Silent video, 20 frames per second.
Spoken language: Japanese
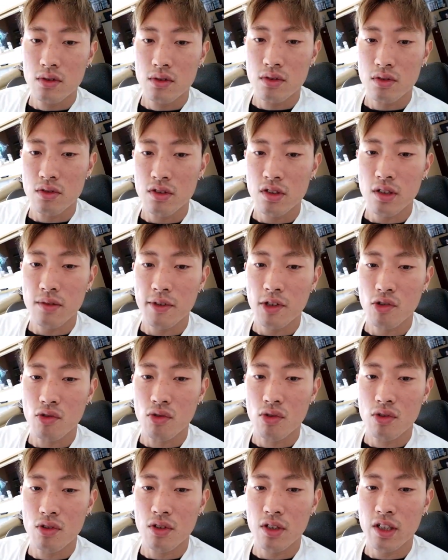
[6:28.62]
そういえば
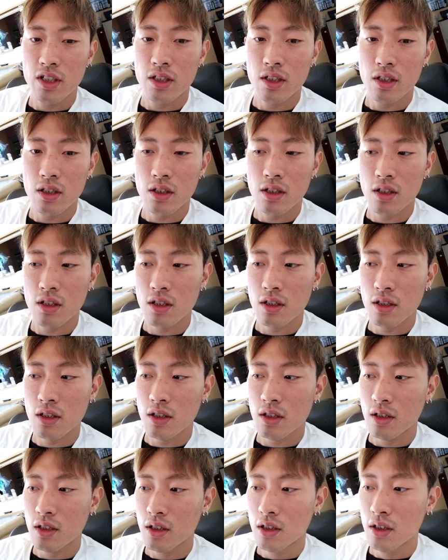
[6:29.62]
この
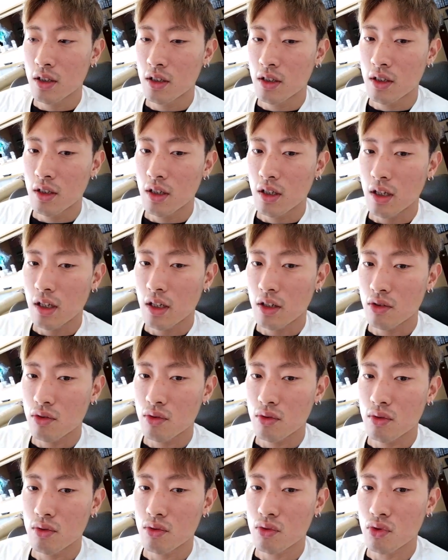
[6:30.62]
間、あ
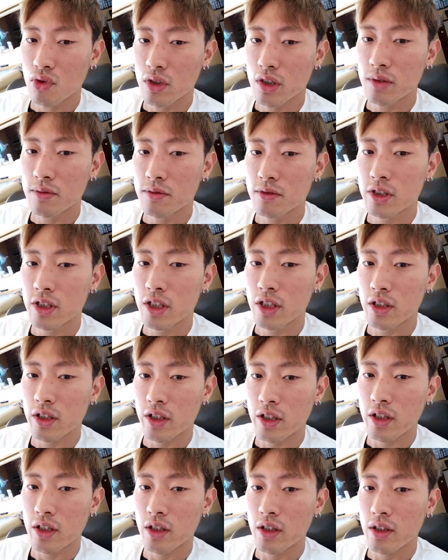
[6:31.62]
の、ゴキブリ出
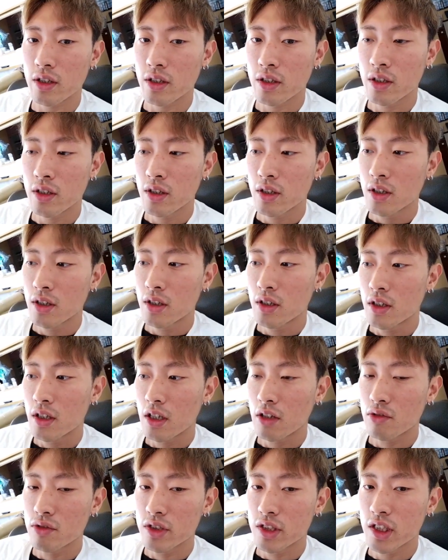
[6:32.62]
て、
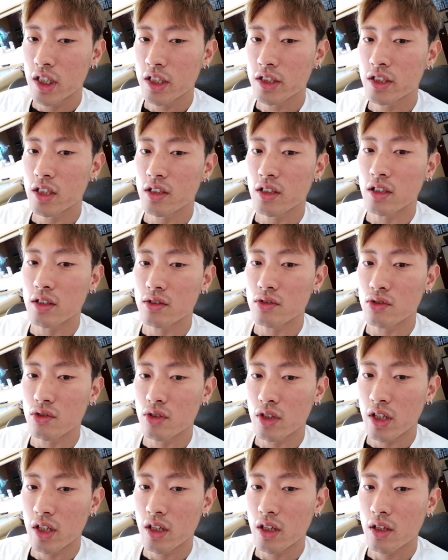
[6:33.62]
あの、逃がしちゃったんです
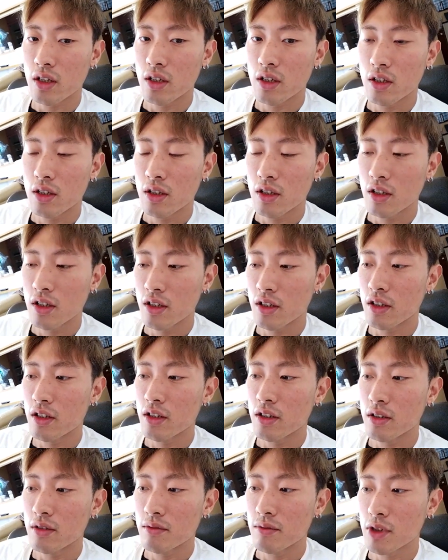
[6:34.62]
よね。
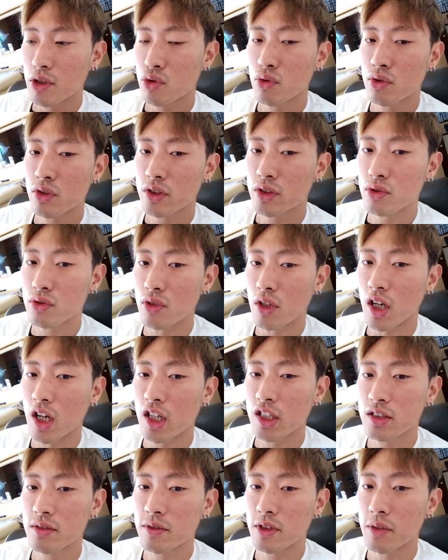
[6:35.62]
はい。まあ、その時ちょっと
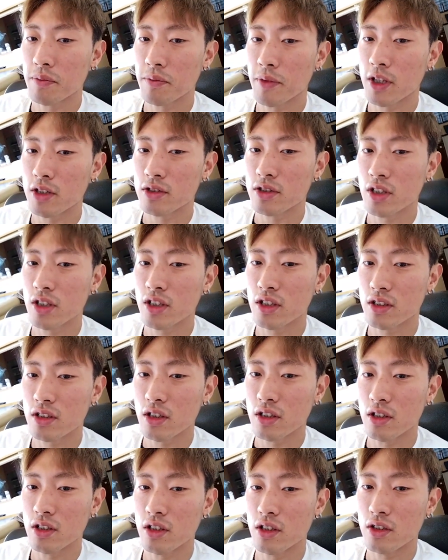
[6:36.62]
初めてバルさんやっ
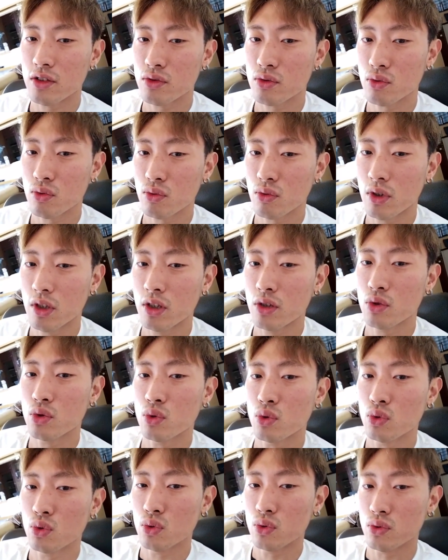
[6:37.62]
たんで、ちょっと映
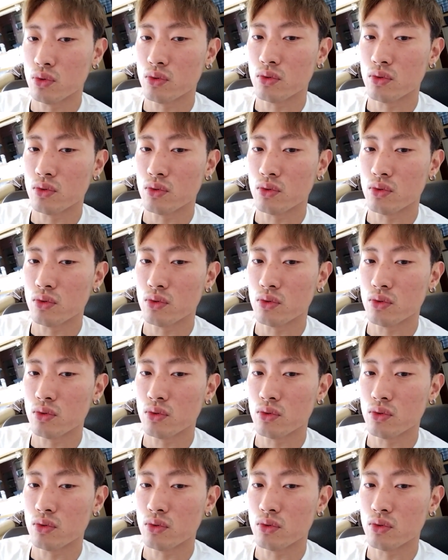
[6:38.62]
像をどう